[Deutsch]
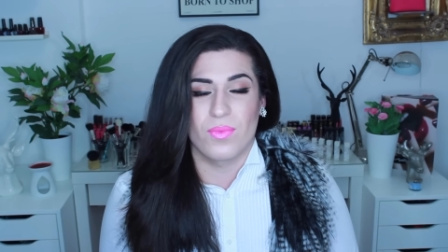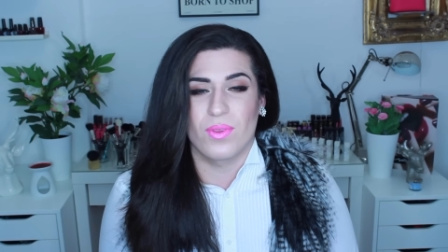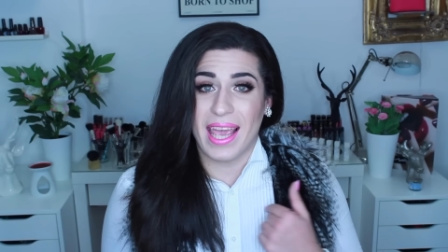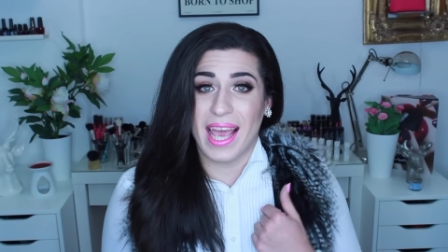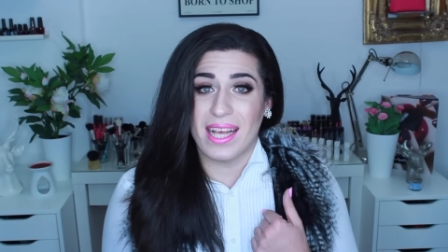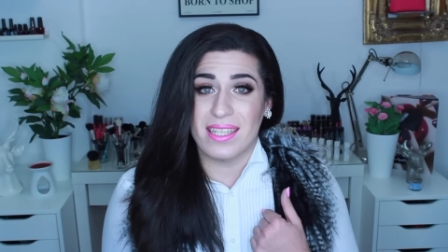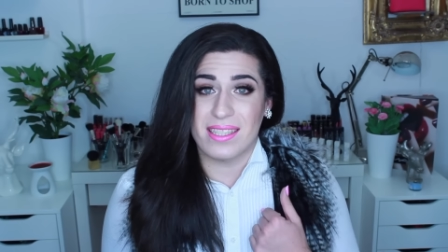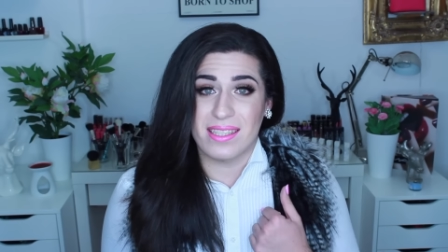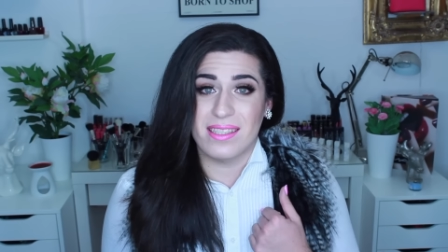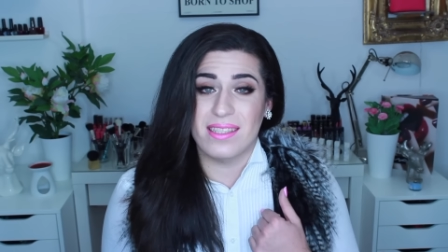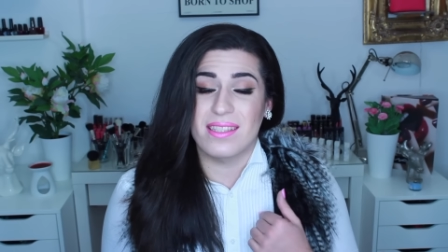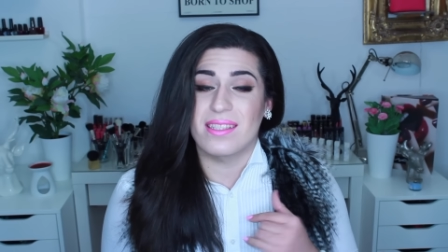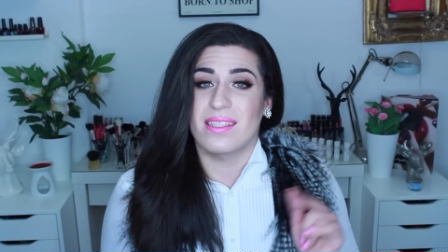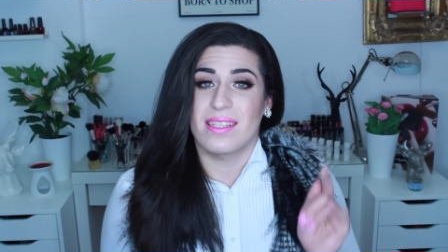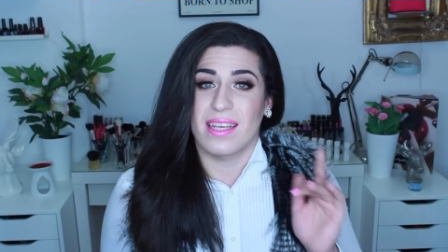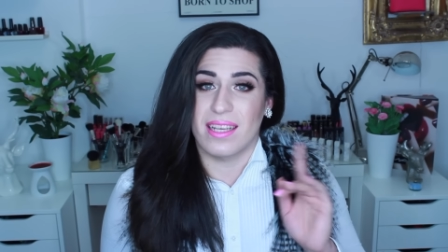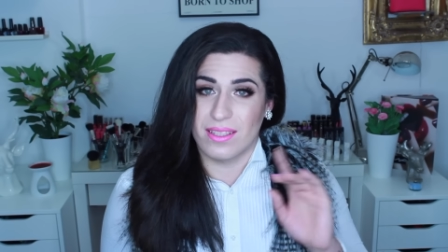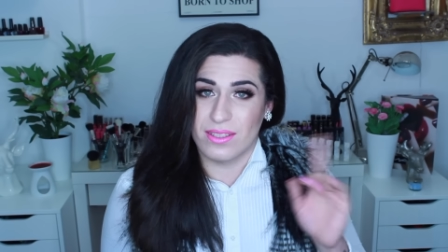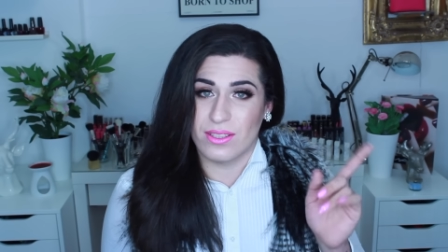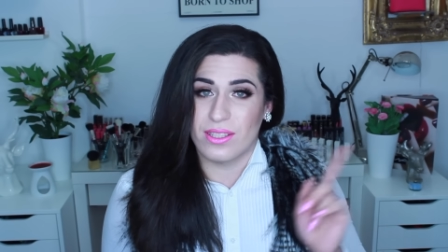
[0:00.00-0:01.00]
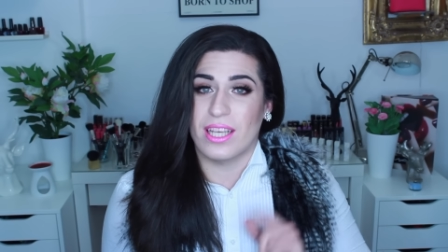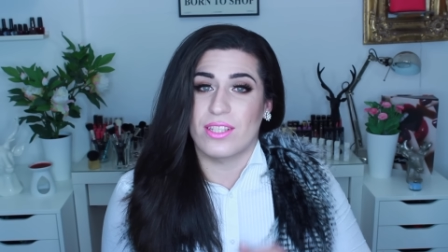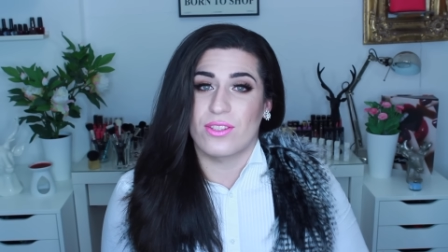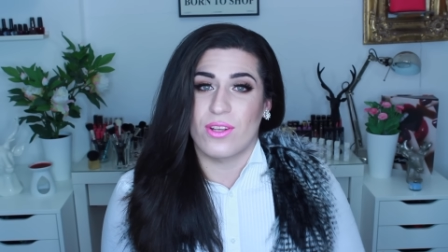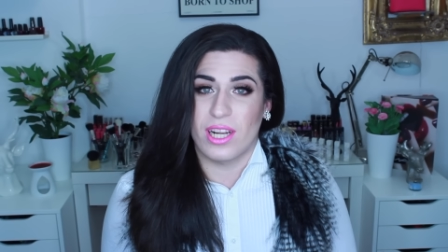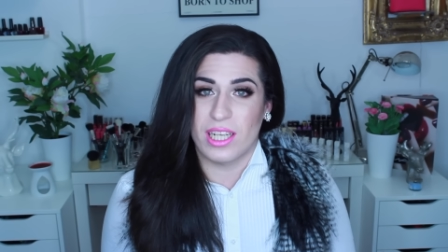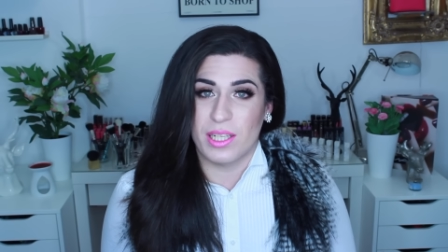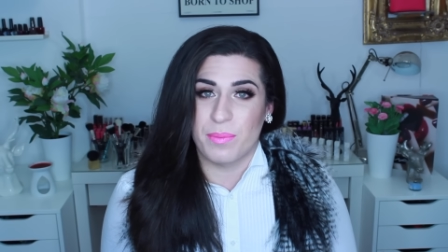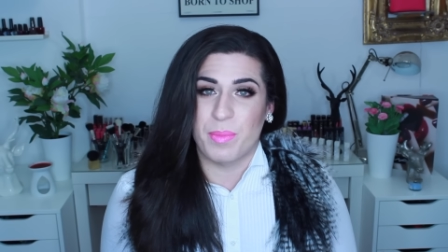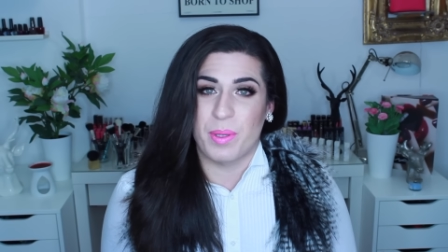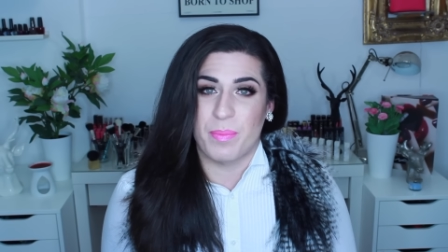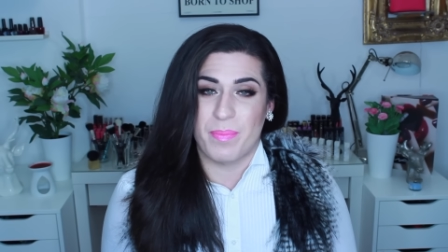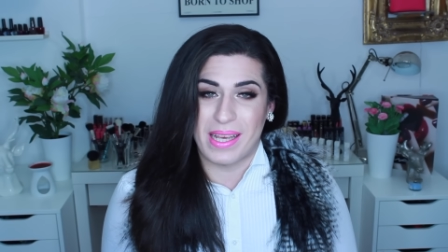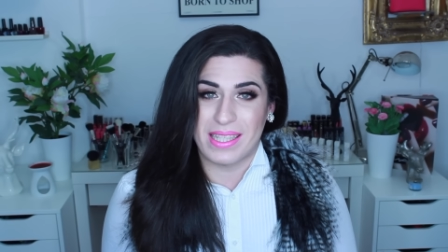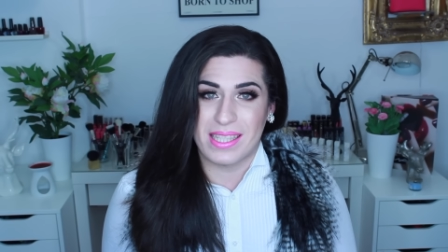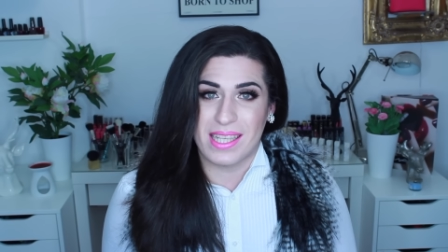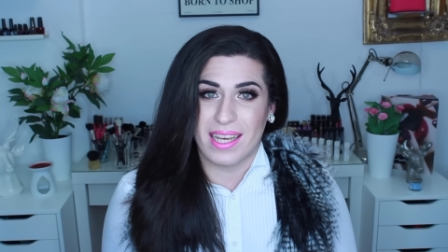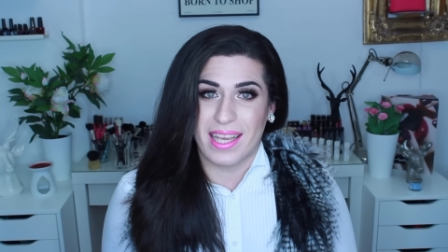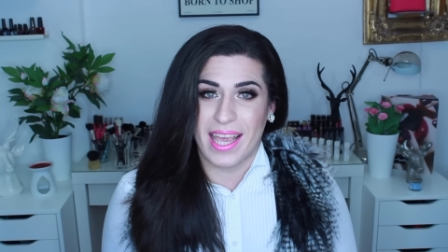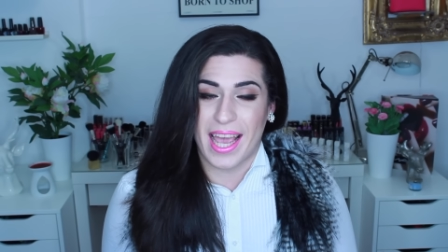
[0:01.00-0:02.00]
Erstens, ihr solltet mich
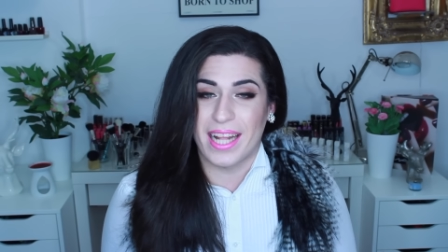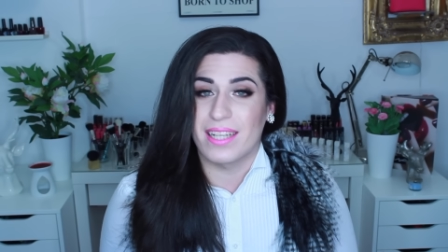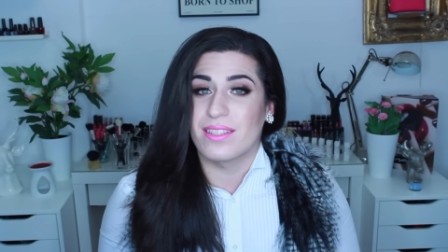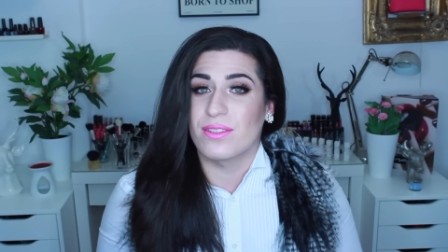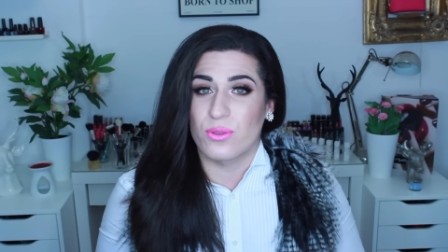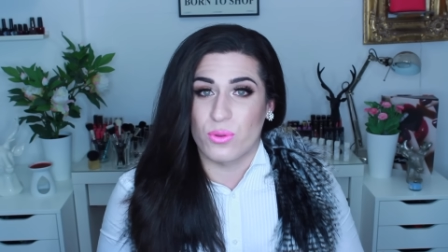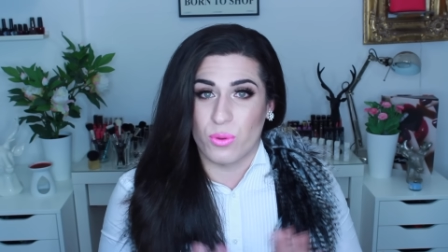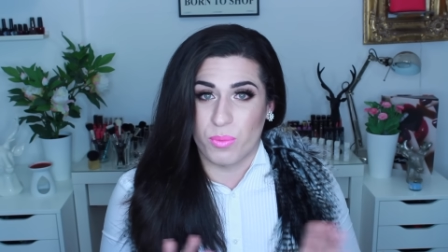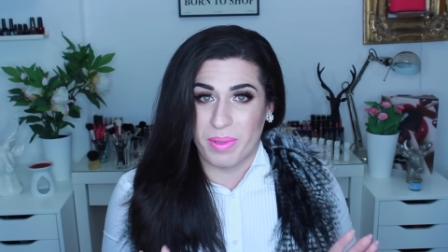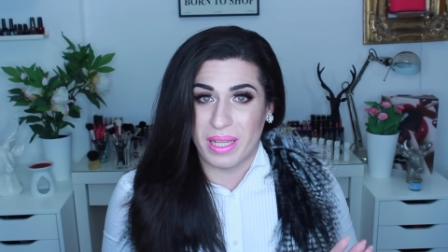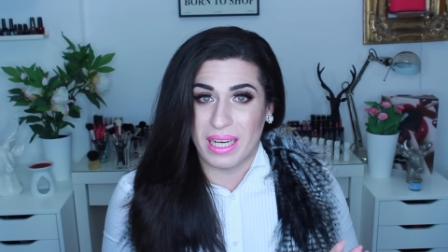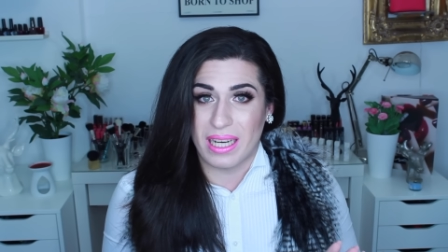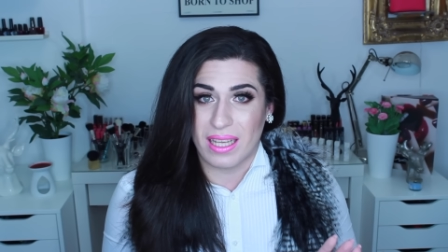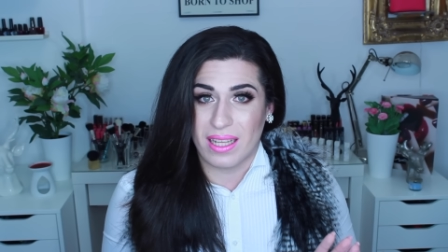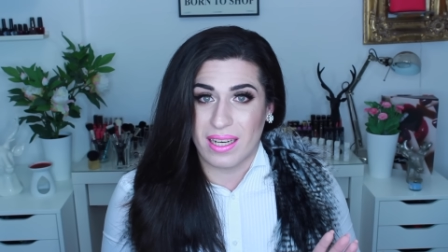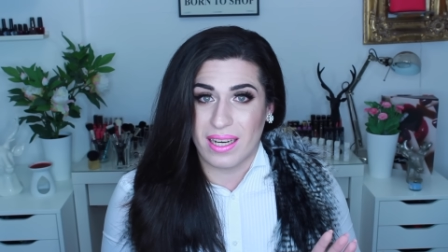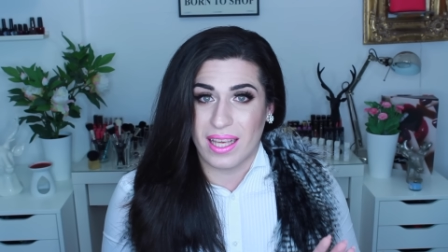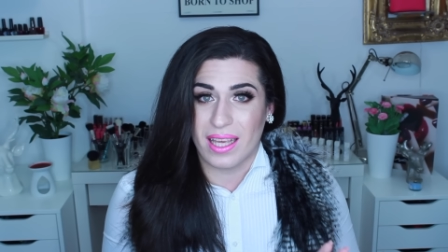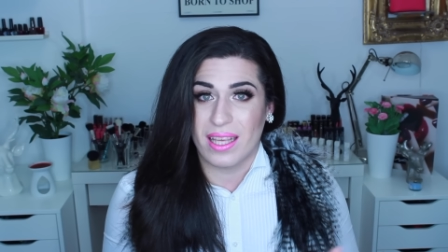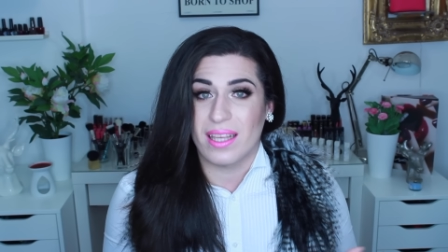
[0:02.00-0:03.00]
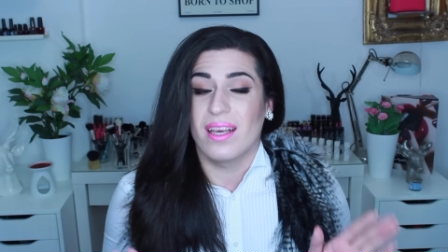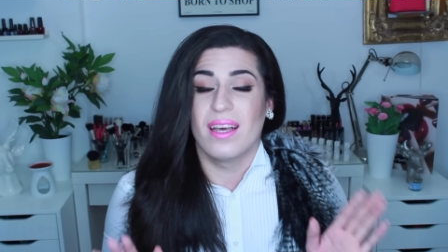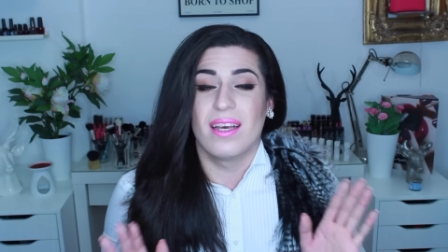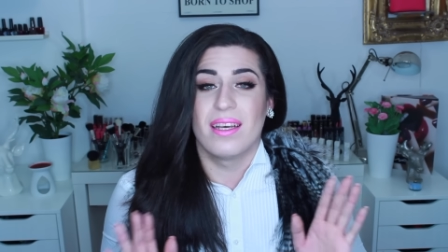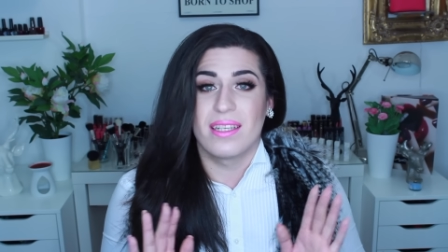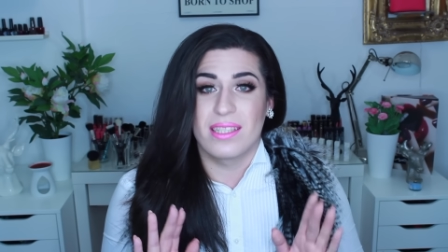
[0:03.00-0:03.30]
besser kennen, so bin ich nicht.